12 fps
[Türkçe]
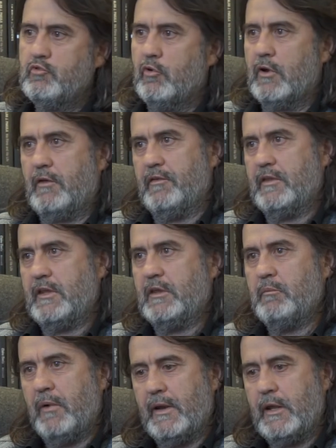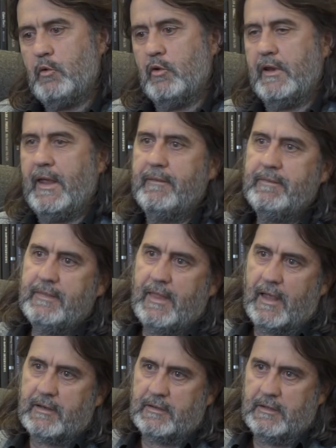coğrafyadaki bana göre en
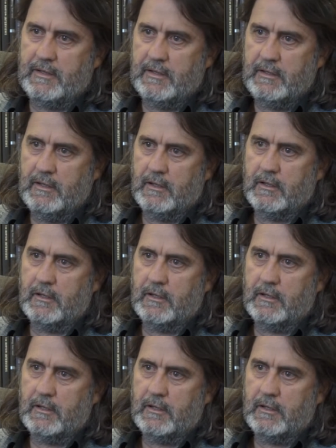dertli,